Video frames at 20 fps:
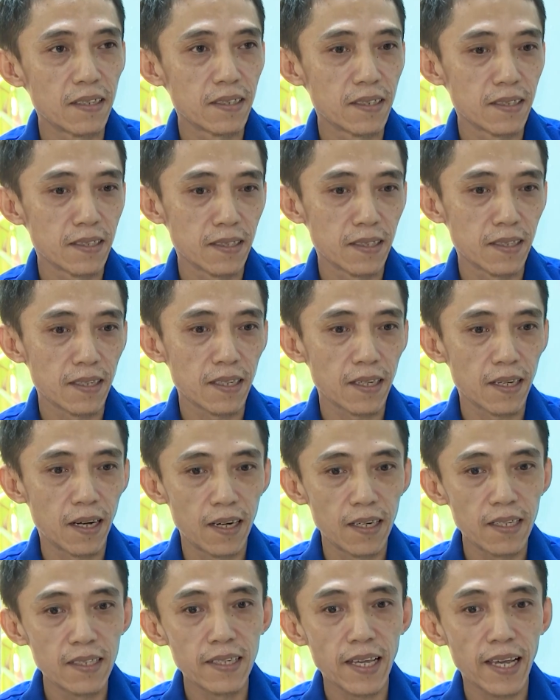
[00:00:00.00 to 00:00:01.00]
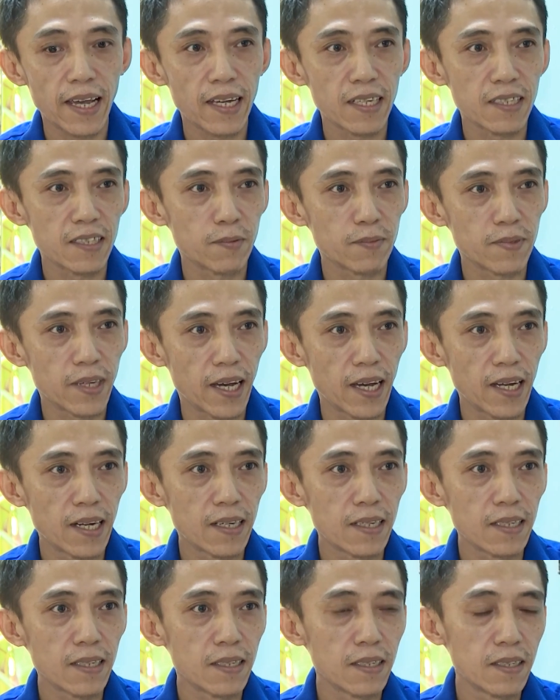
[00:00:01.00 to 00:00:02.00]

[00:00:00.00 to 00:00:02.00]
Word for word: mình ở nhà sập sệ đó,